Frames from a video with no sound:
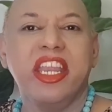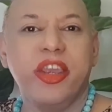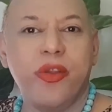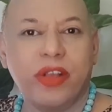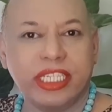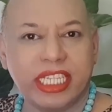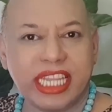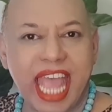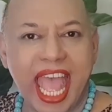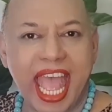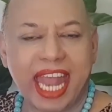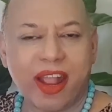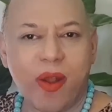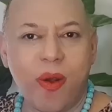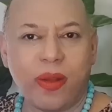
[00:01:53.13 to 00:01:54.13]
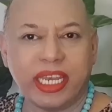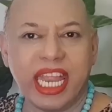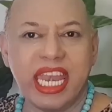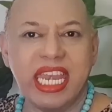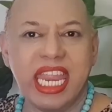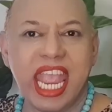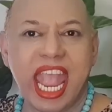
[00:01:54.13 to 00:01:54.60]
ดวงชะตาของ
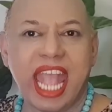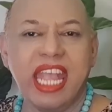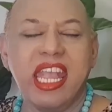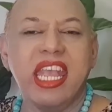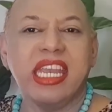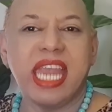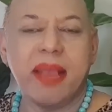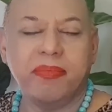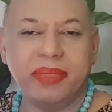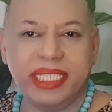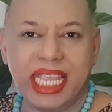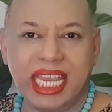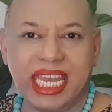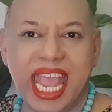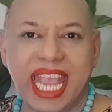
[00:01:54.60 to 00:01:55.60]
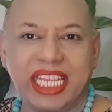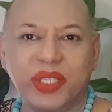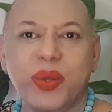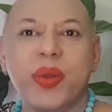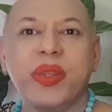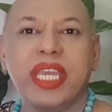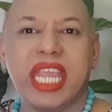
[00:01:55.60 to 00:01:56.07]
ท่านเนี่ยทำสิ่งใด
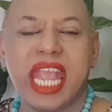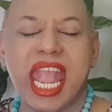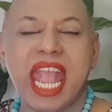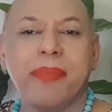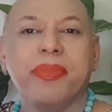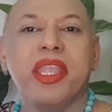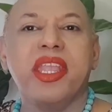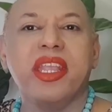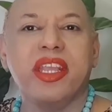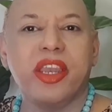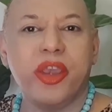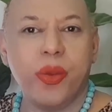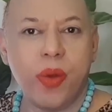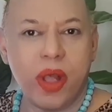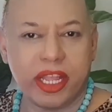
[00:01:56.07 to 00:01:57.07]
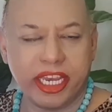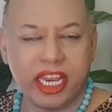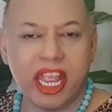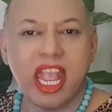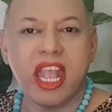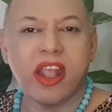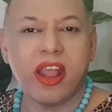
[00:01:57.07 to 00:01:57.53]
ช่วงเนี้ยดวง
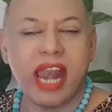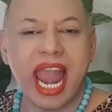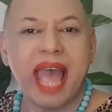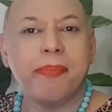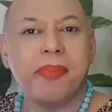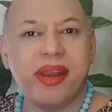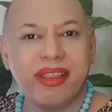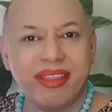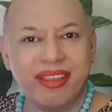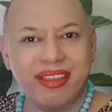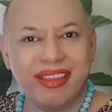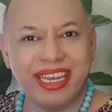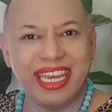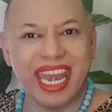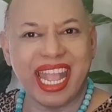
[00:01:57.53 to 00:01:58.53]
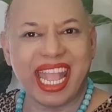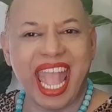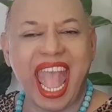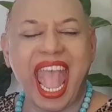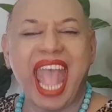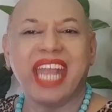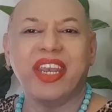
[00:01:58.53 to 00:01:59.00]
ราบรื่นนะ
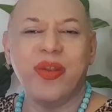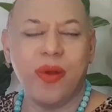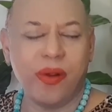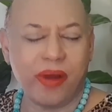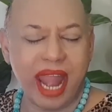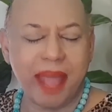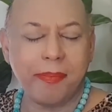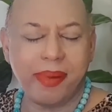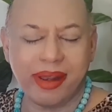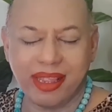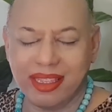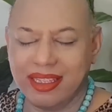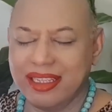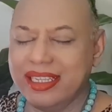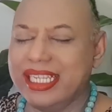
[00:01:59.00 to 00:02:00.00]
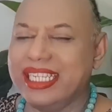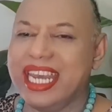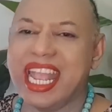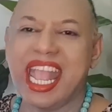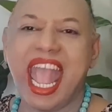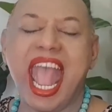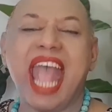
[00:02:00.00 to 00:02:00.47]
คะดวงราบรื่น
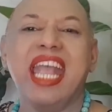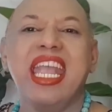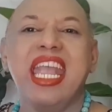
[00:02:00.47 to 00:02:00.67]
นะคะ